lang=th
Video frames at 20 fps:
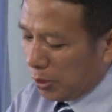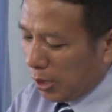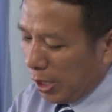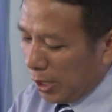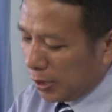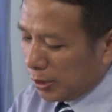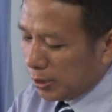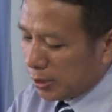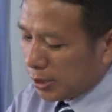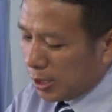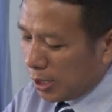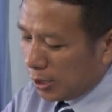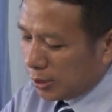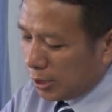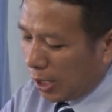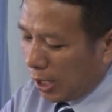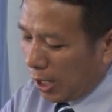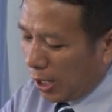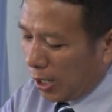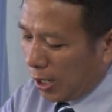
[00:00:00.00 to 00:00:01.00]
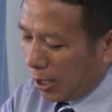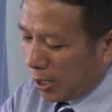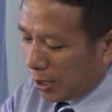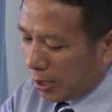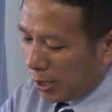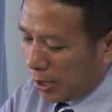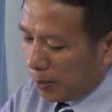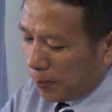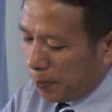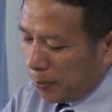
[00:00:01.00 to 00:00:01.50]
ได้เสียสละอะ
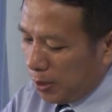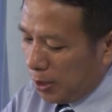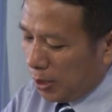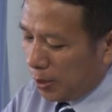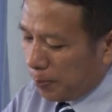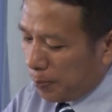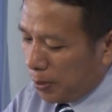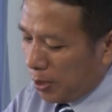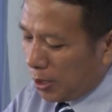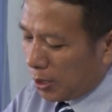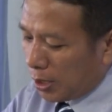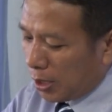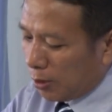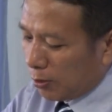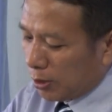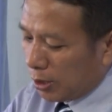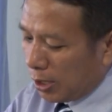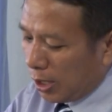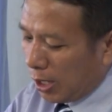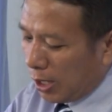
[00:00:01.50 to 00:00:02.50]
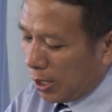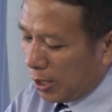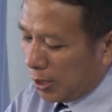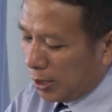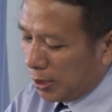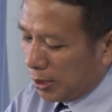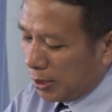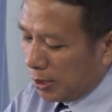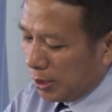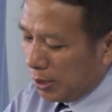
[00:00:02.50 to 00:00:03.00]
ไรเพื่อเพื่อเราทั้งหลาย
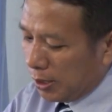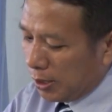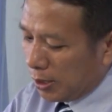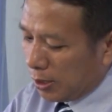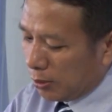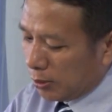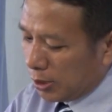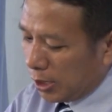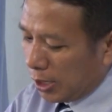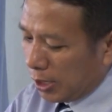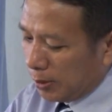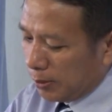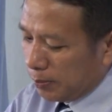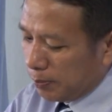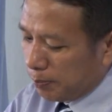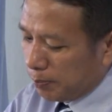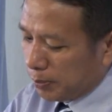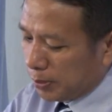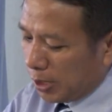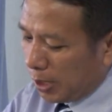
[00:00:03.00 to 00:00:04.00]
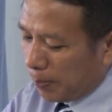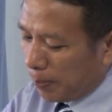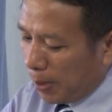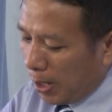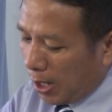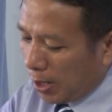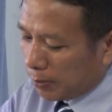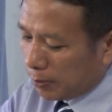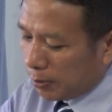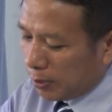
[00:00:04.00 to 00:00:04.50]
เราจะเห็นจาก
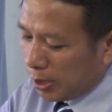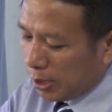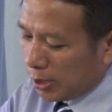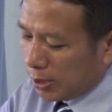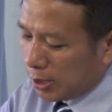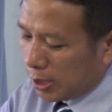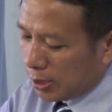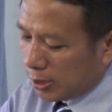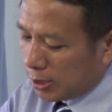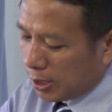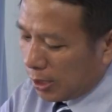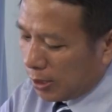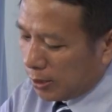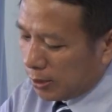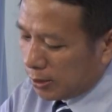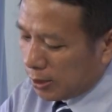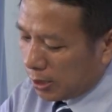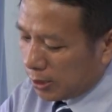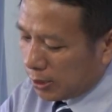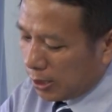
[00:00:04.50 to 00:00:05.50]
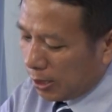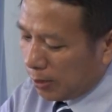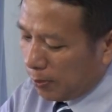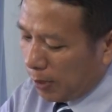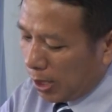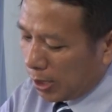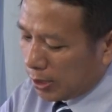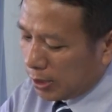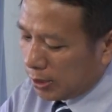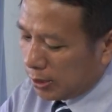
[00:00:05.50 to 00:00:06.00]
ภาพตรงนี้ชัดเจนชัดเจน
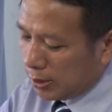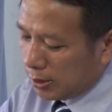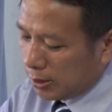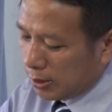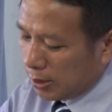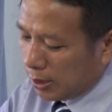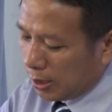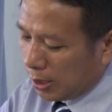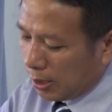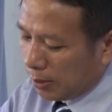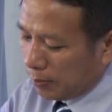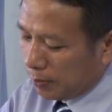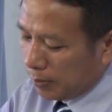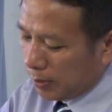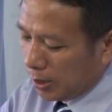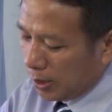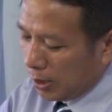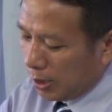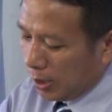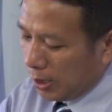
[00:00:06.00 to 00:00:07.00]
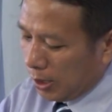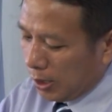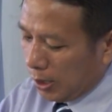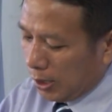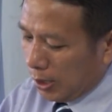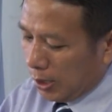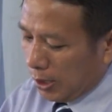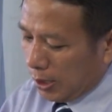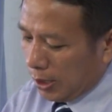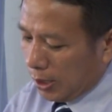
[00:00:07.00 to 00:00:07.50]
มากขึ้นนะครับ
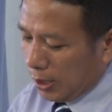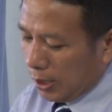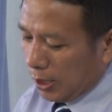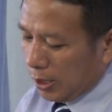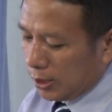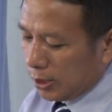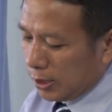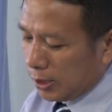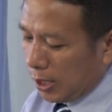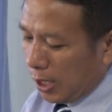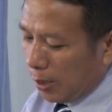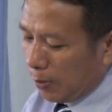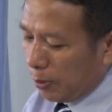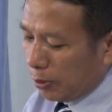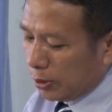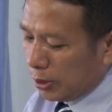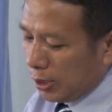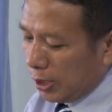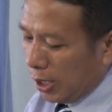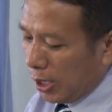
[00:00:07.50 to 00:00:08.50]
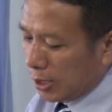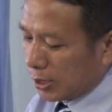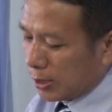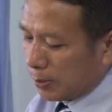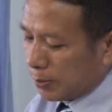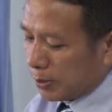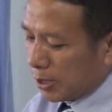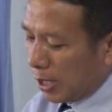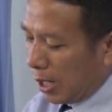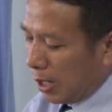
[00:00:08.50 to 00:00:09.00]
อิสยาห์บทที่
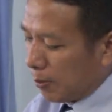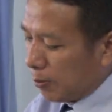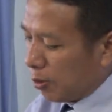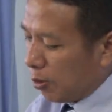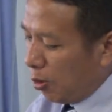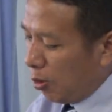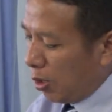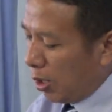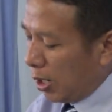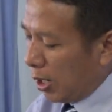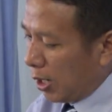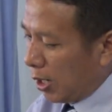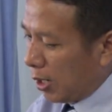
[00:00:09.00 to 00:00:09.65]
53 ข้อ